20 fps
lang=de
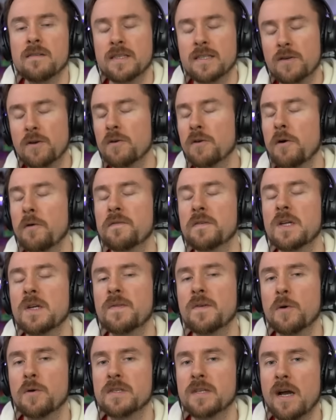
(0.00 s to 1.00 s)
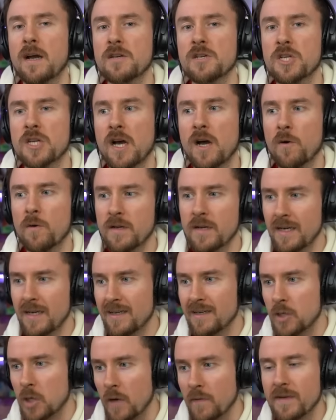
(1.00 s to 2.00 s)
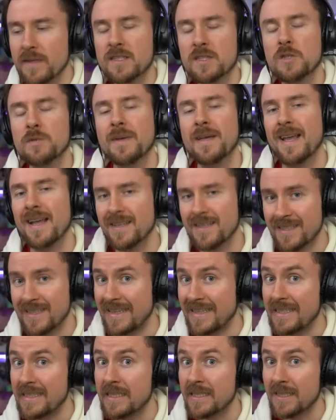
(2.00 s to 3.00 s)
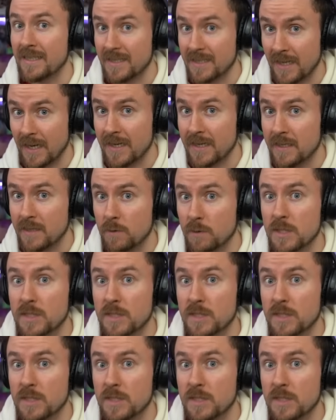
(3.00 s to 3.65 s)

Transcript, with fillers: Die könnt ihr auf jeden Fall euch anschauen. Kommen wir jetzt zum ersten richtig interessanten,